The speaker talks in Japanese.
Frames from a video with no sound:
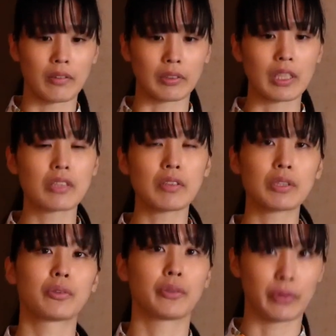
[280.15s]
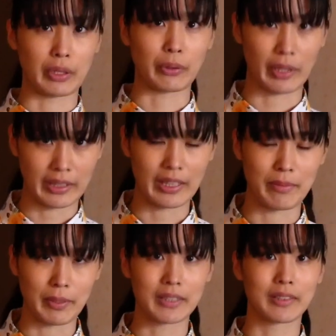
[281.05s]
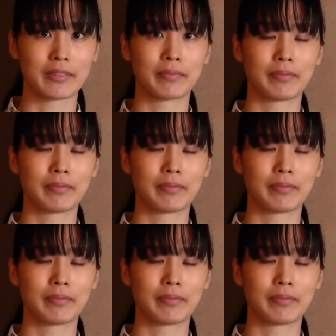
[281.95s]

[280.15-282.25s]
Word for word: 私はそのように捉えています